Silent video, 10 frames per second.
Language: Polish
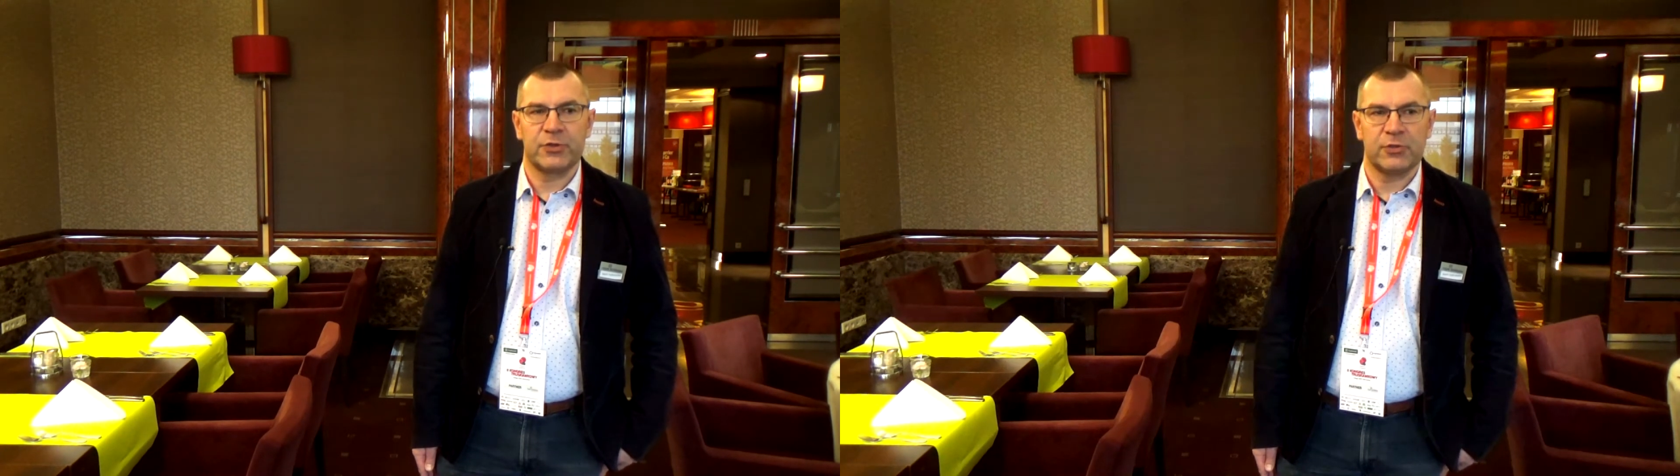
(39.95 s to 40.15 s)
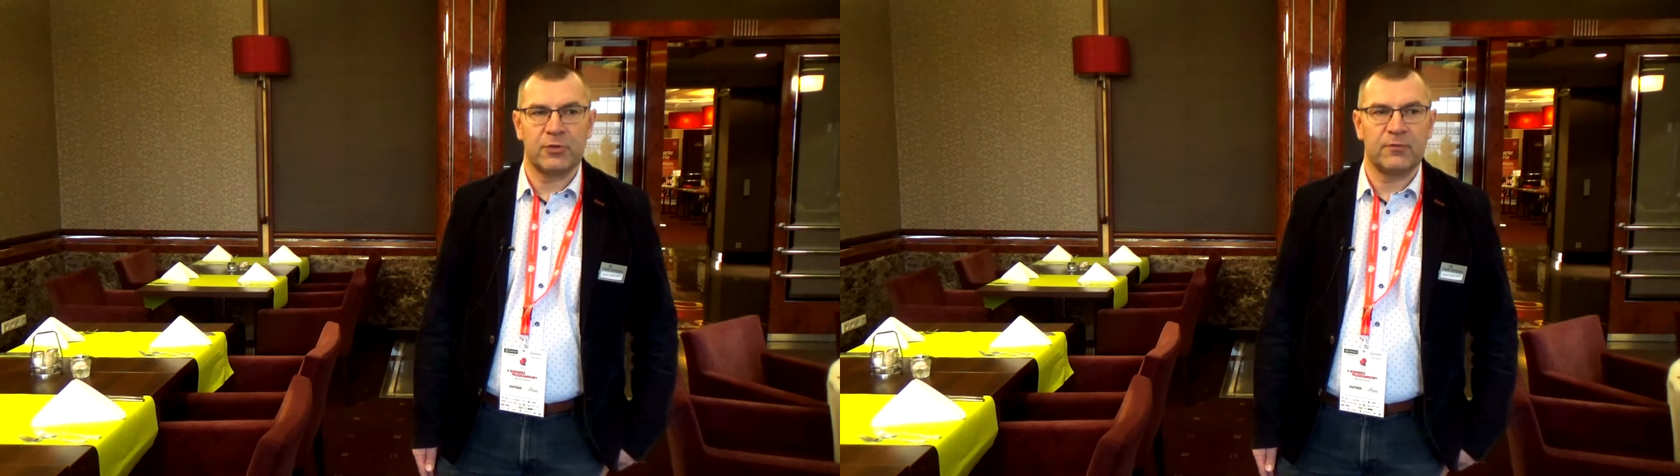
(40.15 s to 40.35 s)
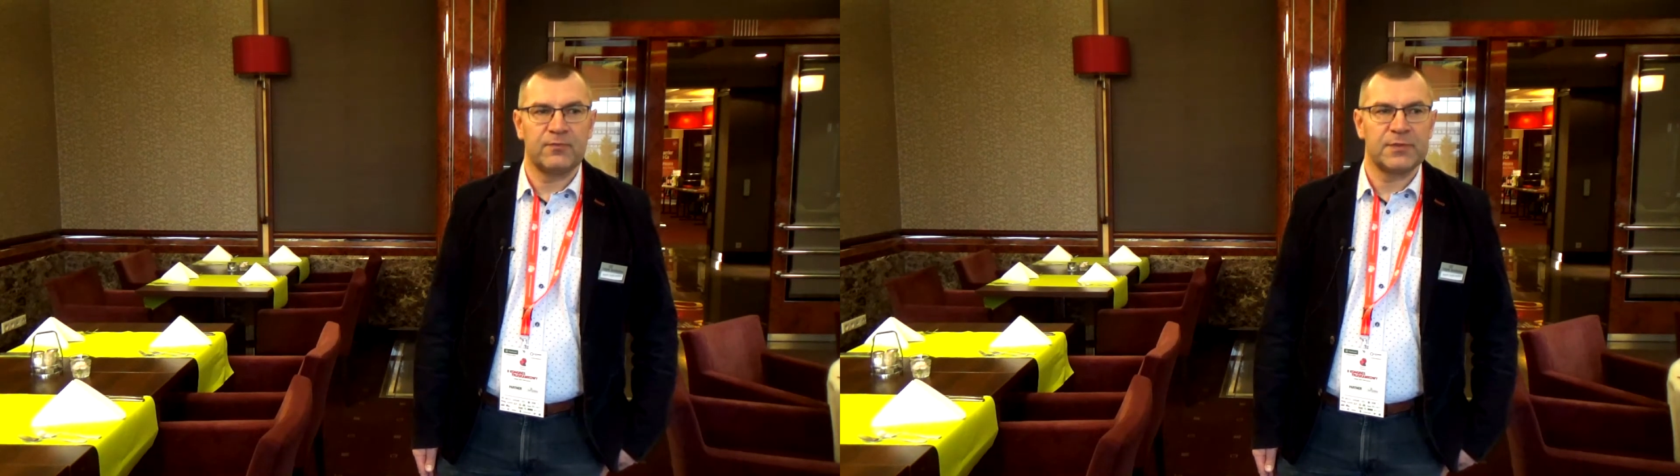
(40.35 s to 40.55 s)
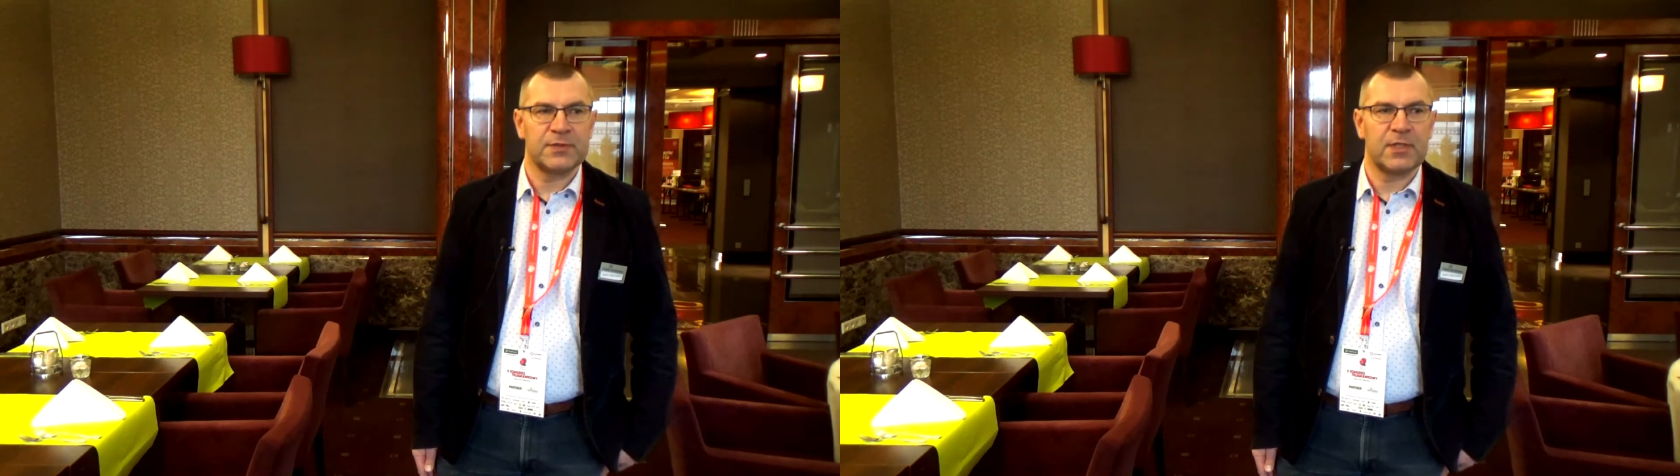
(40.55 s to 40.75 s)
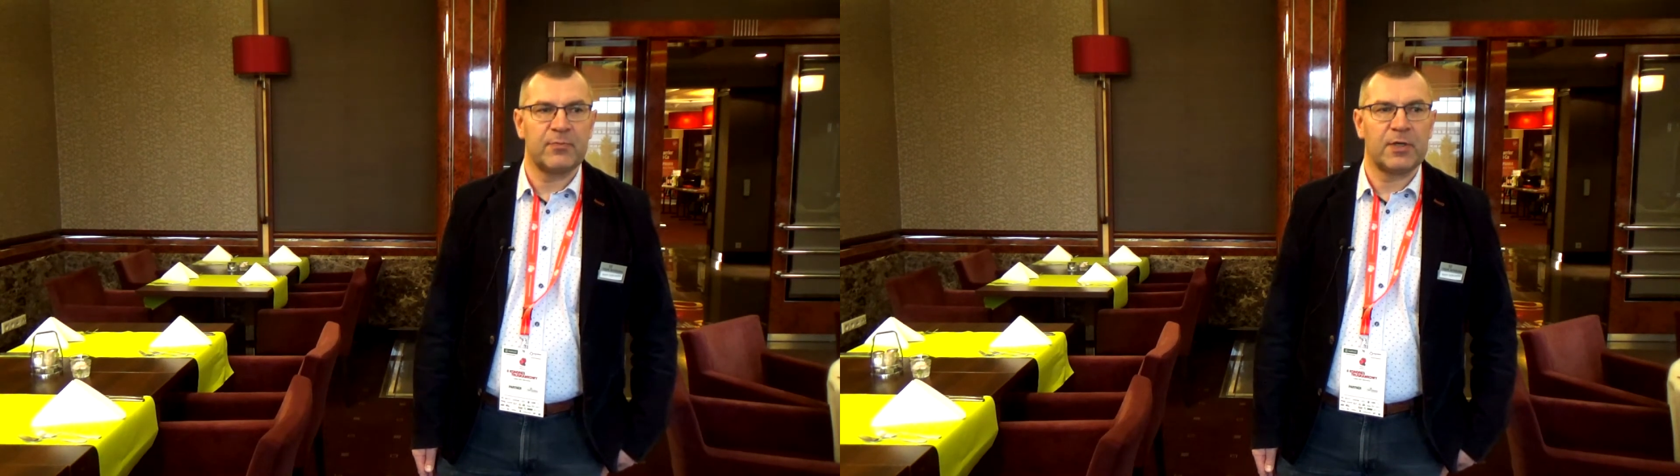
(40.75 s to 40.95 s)
czy to w
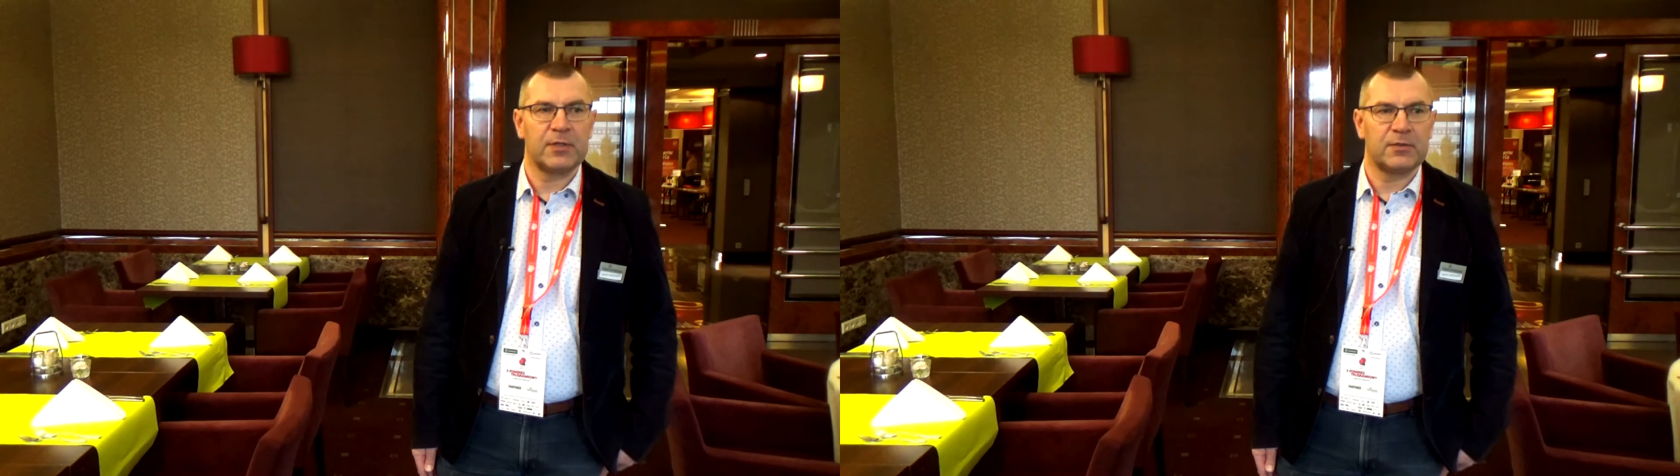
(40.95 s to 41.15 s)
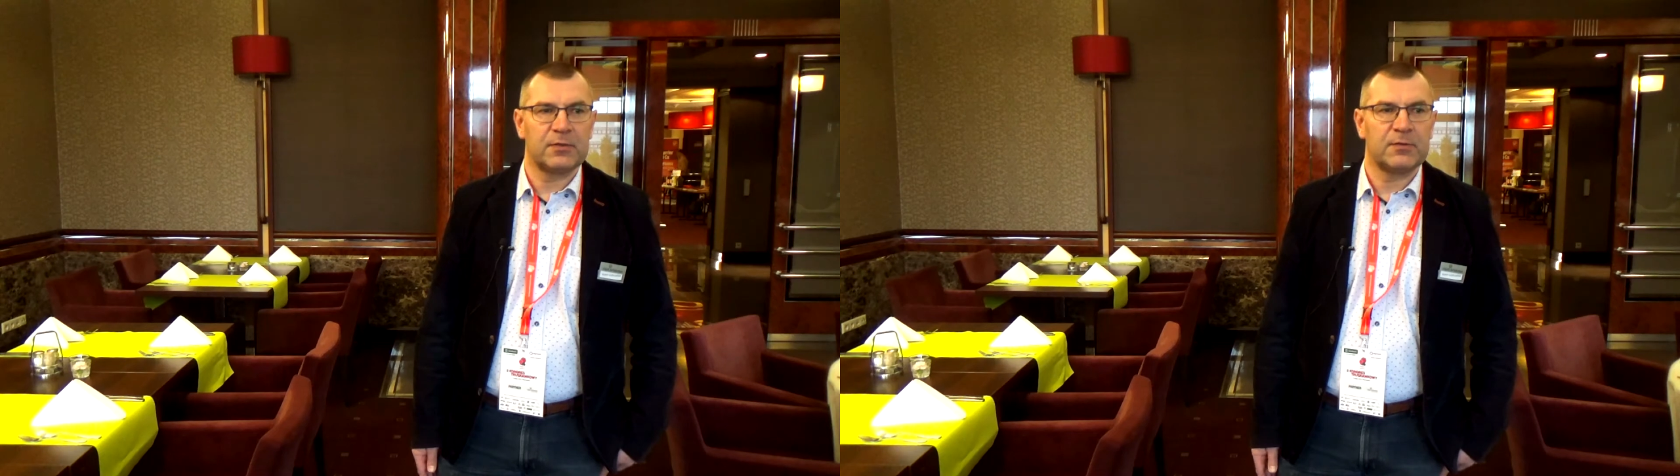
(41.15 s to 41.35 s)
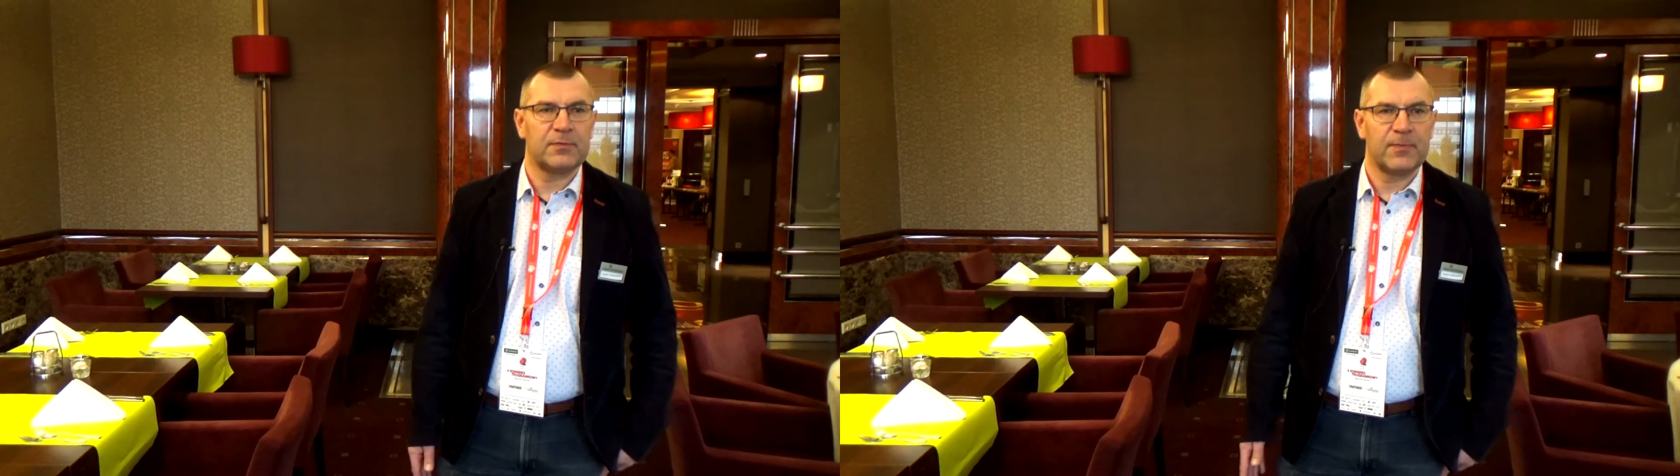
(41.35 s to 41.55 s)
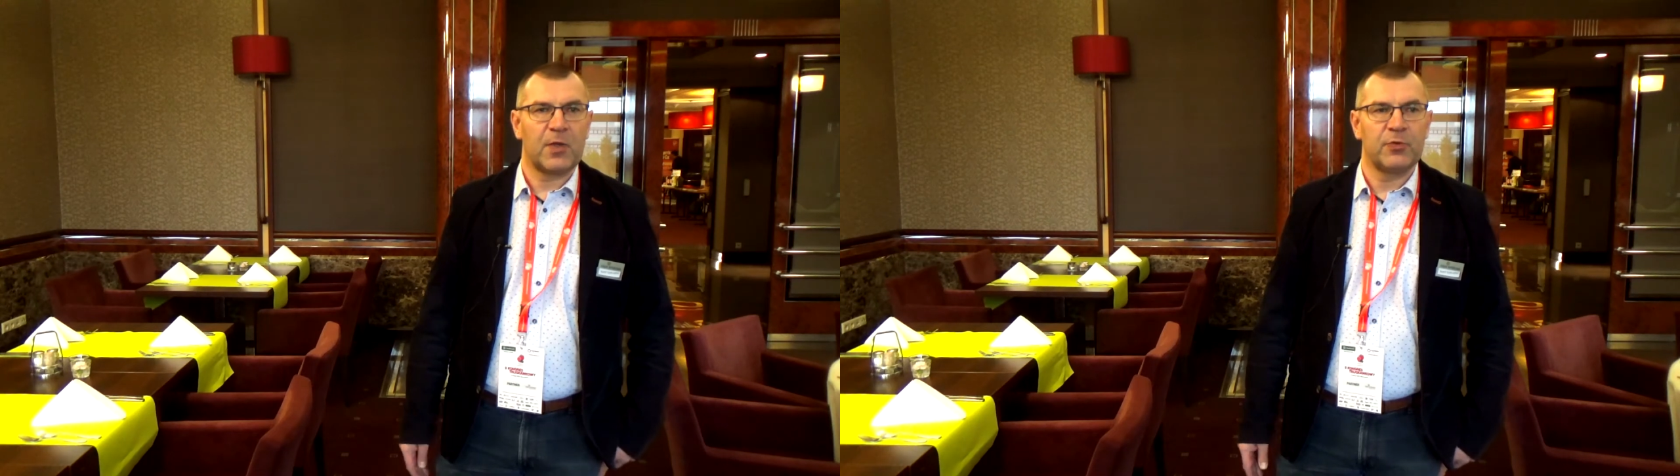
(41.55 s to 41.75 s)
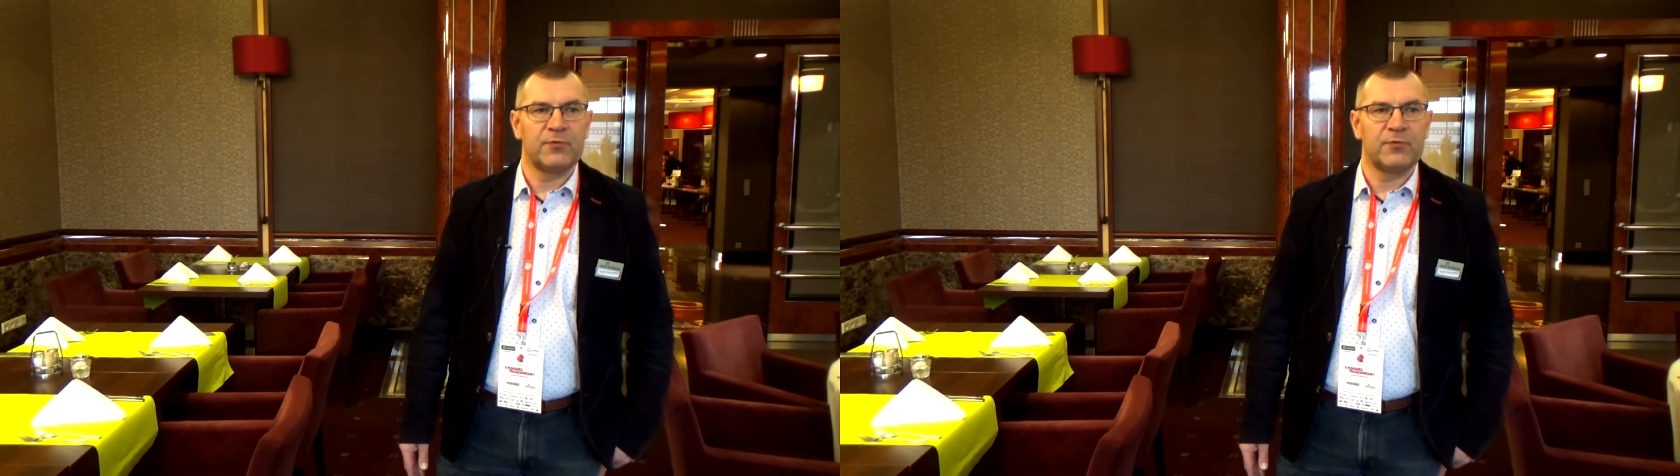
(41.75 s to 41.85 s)
systemach e,